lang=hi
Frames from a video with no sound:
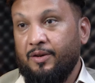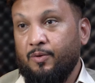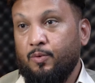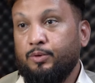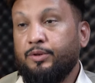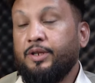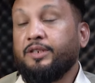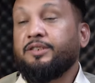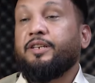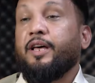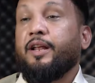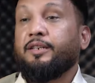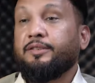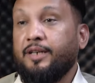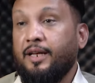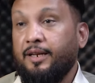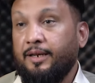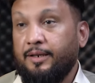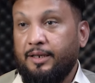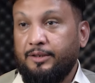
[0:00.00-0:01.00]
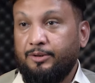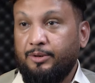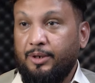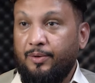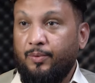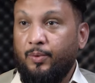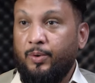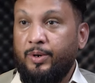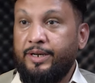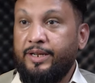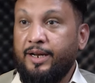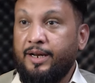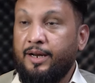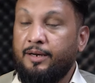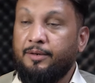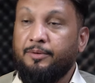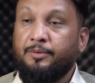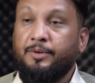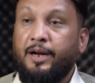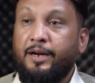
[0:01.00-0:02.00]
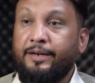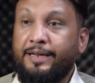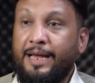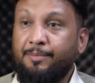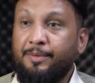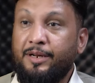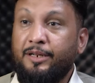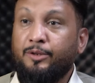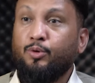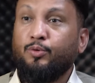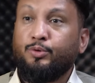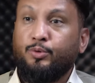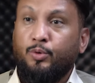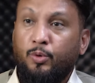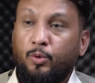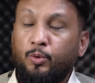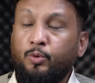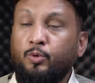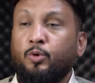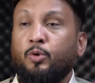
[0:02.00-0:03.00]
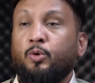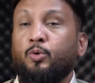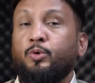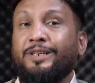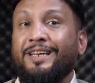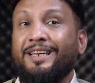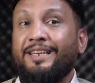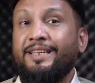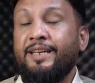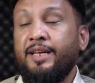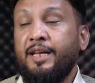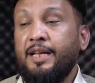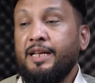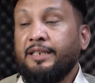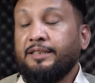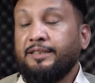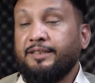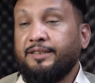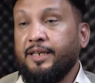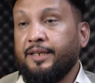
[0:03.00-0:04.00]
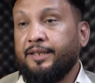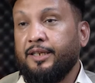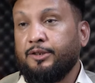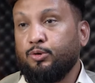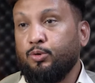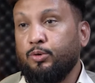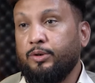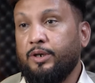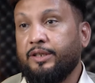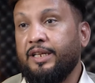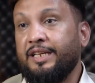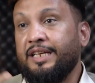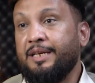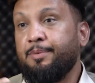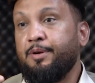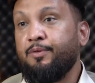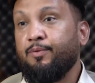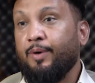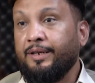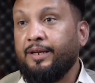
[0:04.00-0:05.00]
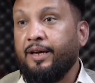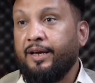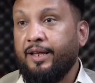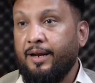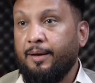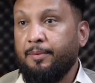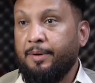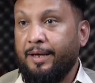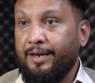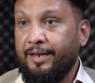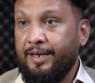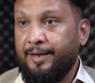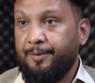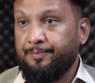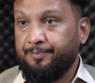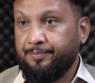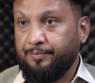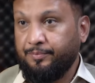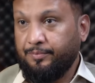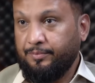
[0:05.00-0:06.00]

वो दस ग्यारह साल का जो है वो इंडिया का टाइम लाइन है तो उसको उनको उनके लिए ज्यादा शूट करते हैं ये भी वन अगर आप कर लें आप